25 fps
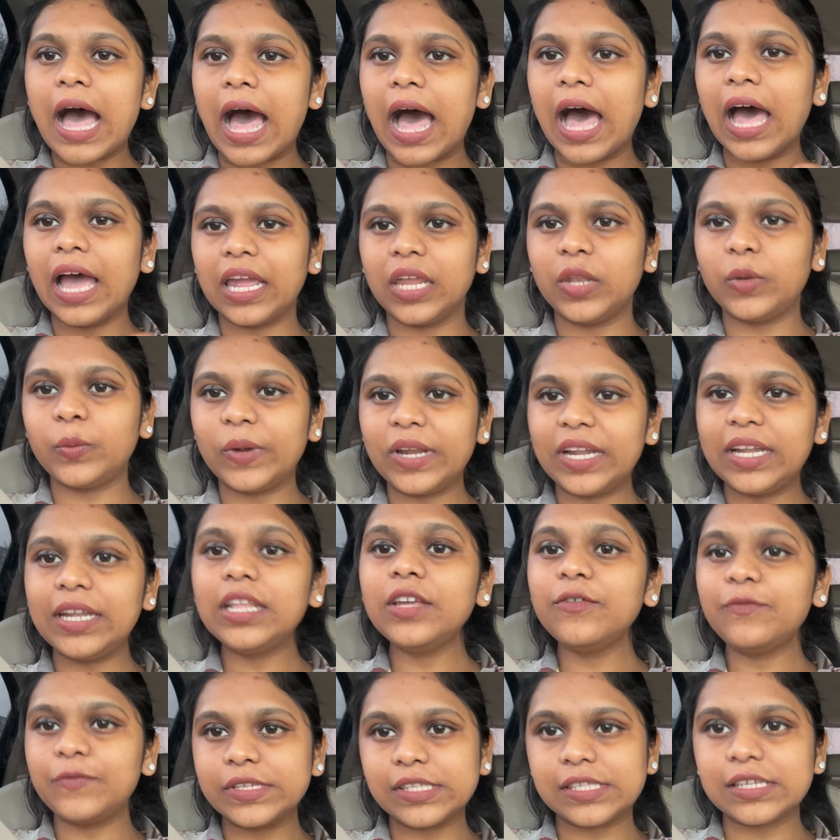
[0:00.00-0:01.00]
ఆ ఐ
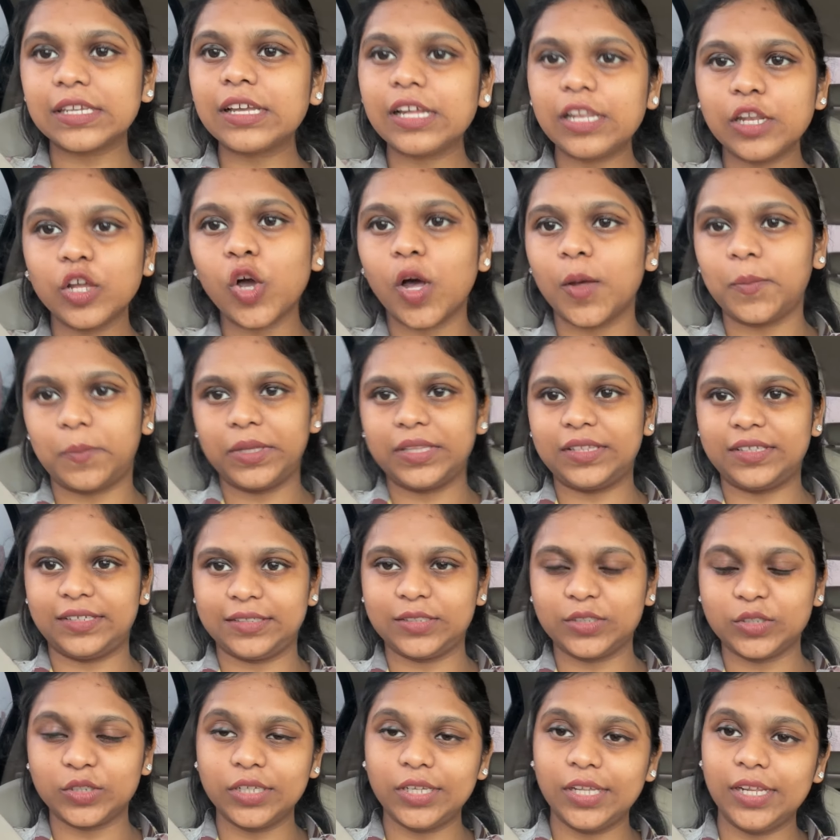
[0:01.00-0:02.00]
ట్వంటీ ఫిజికల్ కాపీ
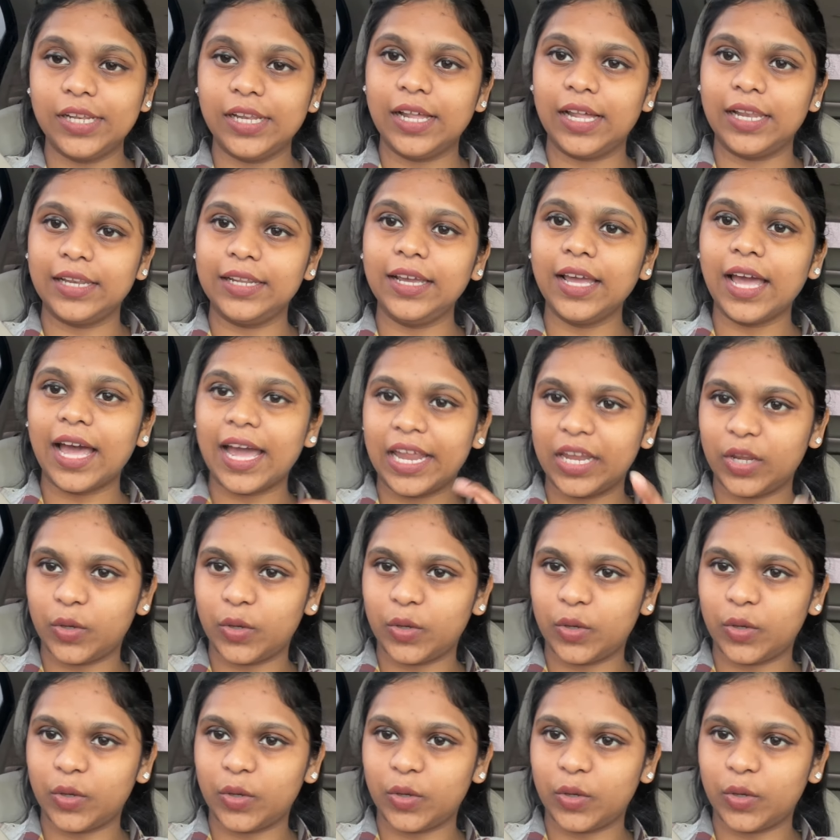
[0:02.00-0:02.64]
తీసుకొని వెళ్ళాలి ఐ